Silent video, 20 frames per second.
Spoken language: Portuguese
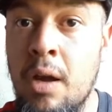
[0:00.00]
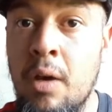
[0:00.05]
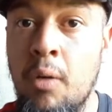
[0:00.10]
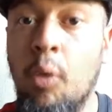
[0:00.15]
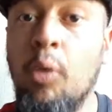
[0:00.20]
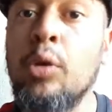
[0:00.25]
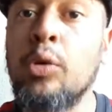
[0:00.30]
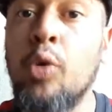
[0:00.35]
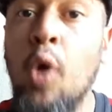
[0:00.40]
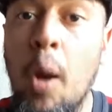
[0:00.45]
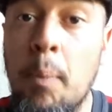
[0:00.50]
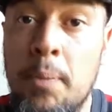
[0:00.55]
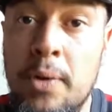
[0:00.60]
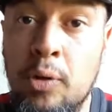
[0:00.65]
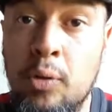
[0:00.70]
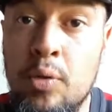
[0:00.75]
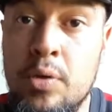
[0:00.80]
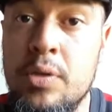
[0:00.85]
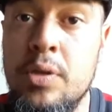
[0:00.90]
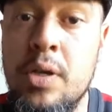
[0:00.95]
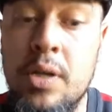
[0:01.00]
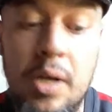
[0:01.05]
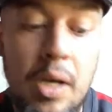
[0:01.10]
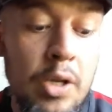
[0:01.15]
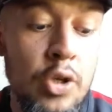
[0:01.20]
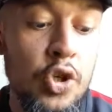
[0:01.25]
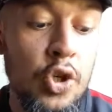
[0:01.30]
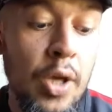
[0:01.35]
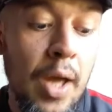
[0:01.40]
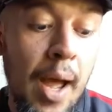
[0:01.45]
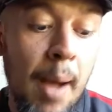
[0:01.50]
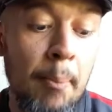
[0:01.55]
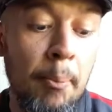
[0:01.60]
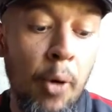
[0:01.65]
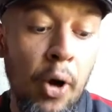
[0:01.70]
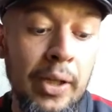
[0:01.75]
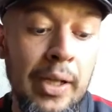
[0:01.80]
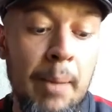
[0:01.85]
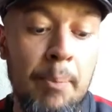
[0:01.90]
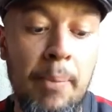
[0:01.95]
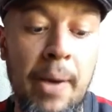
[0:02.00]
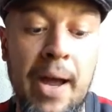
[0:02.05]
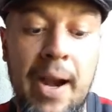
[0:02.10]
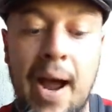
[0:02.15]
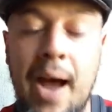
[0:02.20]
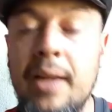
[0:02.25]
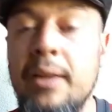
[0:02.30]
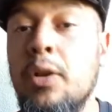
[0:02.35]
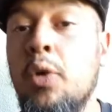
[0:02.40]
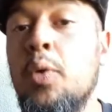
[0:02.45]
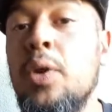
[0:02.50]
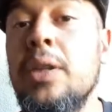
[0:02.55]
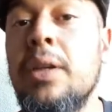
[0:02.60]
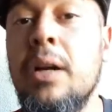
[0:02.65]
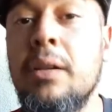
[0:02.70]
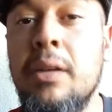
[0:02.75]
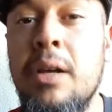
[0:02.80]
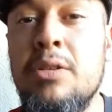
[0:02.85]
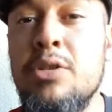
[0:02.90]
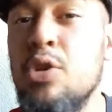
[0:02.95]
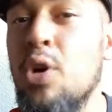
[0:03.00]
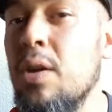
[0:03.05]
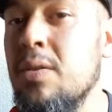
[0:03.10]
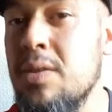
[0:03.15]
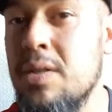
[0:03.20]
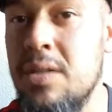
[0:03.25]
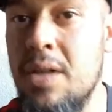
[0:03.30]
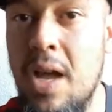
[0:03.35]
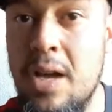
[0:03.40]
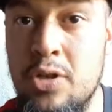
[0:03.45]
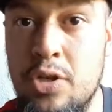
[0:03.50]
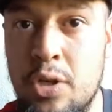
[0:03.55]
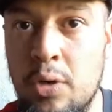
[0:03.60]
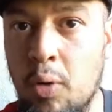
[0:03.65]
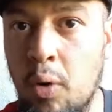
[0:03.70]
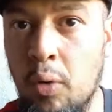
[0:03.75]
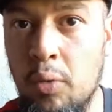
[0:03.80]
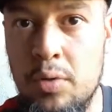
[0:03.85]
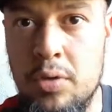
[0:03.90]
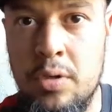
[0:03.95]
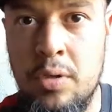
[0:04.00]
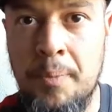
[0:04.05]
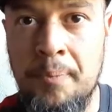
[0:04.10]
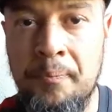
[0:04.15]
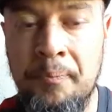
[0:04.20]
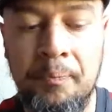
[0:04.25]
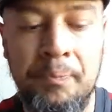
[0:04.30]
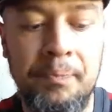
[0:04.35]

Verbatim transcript: O tópico seguinte, que é a bola parada, o Inter tem só sete gols